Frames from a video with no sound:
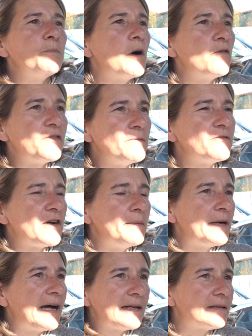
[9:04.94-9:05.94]
man auf jeden Fall.
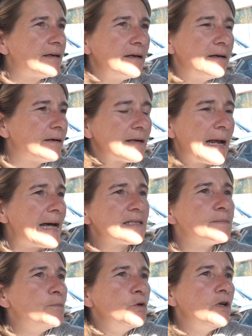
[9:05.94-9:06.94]
Man hat äh,
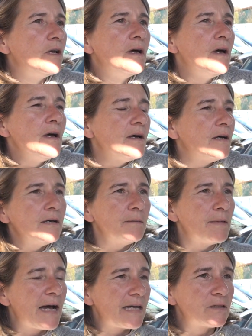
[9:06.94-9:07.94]
Glasmüll, äh,
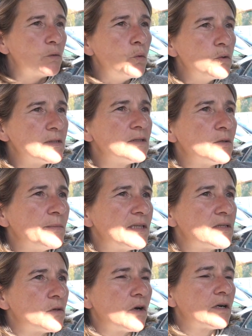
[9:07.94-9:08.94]
man hat Dosen zum
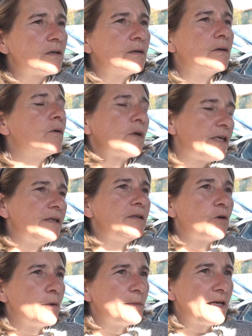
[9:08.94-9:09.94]
Entsorgen. Okay, die
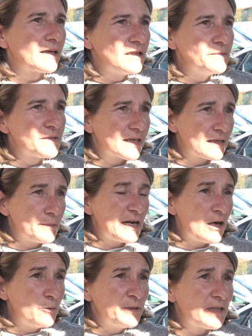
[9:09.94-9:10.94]
kommen ja an gelben Sack normal
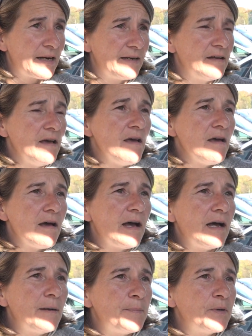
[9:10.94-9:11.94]
auch mit rein.
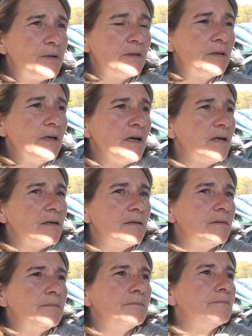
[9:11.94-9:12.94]
Aber
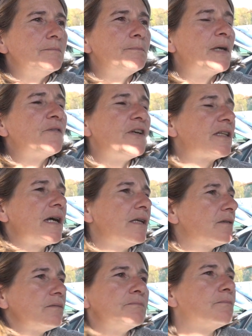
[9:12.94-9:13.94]
äh, man fährt
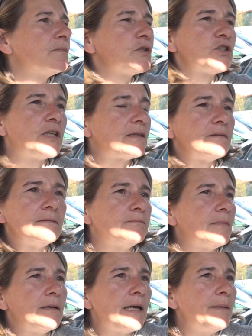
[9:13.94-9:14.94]
halt statt
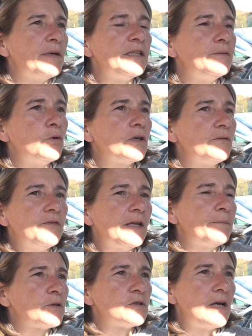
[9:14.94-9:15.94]
einmal die Woche
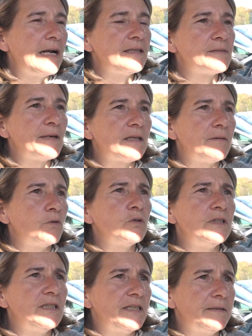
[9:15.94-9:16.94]
vielleicht bloß noch alle zwei, drei
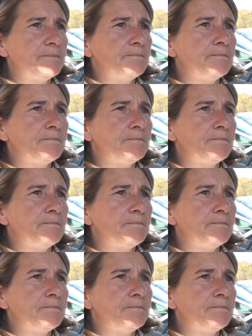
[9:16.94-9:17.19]
Wochen hierher.